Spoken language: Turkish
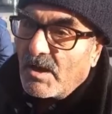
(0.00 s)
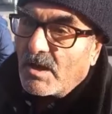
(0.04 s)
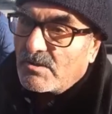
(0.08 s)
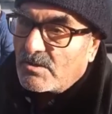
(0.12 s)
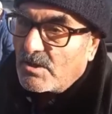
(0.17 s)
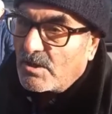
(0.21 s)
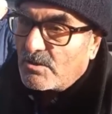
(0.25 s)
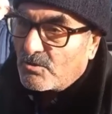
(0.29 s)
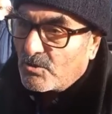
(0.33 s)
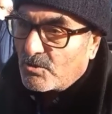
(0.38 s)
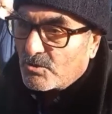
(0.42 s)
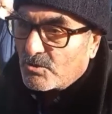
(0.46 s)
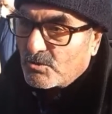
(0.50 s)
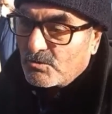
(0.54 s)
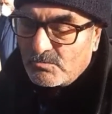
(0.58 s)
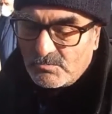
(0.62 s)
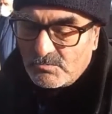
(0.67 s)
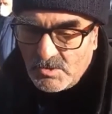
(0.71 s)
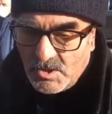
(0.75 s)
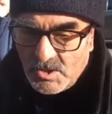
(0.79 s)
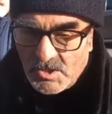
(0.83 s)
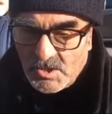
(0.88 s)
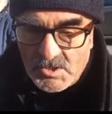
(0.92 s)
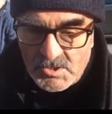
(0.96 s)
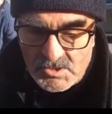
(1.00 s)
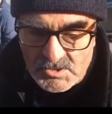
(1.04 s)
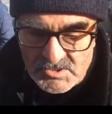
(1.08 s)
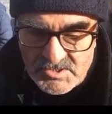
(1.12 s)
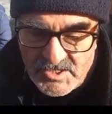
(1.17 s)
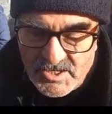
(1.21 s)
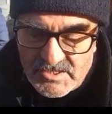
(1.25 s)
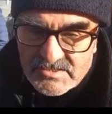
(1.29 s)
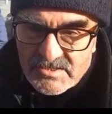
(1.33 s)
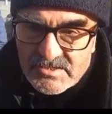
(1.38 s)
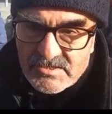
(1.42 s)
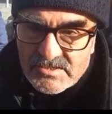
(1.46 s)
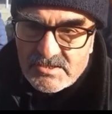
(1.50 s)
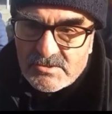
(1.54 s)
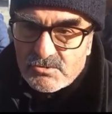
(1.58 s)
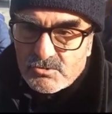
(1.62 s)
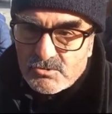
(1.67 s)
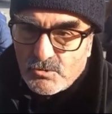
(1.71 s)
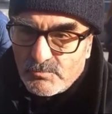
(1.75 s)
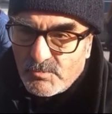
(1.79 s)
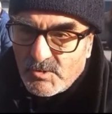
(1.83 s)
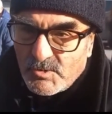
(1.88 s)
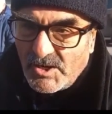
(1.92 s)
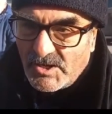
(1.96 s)
Atatürk'ün
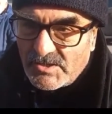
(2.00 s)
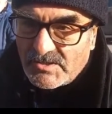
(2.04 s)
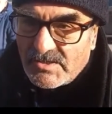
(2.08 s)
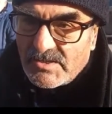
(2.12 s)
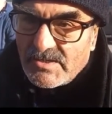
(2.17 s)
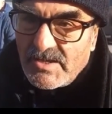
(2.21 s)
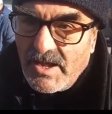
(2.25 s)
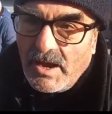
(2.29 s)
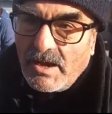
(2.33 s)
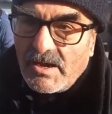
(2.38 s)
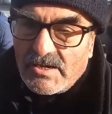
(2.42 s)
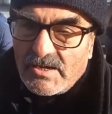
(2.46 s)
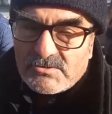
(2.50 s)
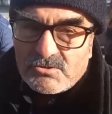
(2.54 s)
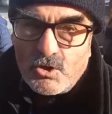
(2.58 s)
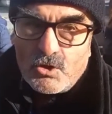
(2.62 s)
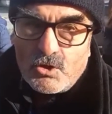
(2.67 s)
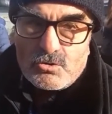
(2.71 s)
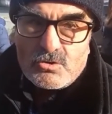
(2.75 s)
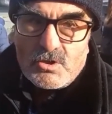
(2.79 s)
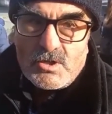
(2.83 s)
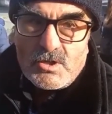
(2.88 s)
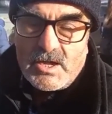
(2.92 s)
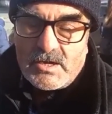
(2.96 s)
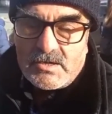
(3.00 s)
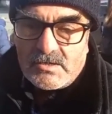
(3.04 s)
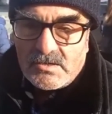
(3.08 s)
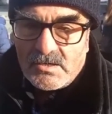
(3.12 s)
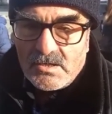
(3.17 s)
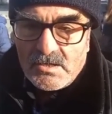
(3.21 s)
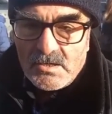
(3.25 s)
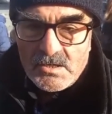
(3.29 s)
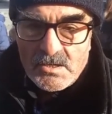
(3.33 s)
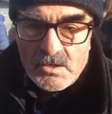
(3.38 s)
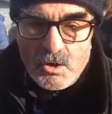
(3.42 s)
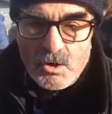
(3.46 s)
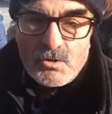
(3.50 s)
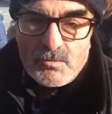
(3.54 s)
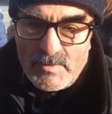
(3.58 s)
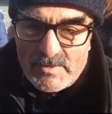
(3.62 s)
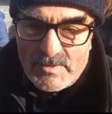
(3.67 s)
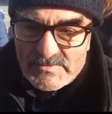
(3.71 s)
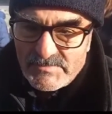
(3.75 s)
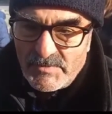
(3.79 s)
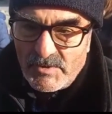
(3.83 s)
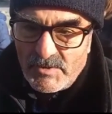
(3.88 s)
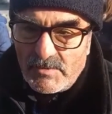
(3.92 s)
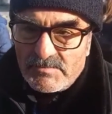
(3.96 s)
getirdiği cumhuriyeti ne hale soktular?
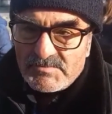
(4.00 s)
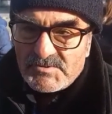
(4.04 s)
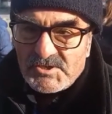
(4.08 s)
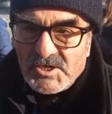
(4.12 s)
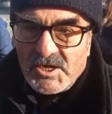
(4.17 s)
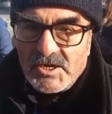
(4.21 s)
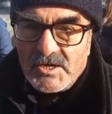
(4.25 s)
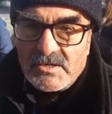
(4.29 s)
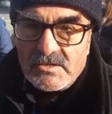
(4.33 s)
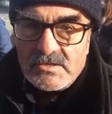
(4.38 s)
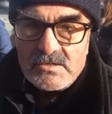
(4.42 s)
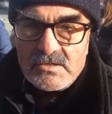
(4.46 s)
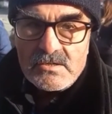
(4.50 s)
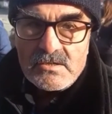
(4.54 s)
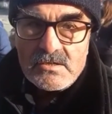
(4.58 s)
Olmaz böyle bir şey.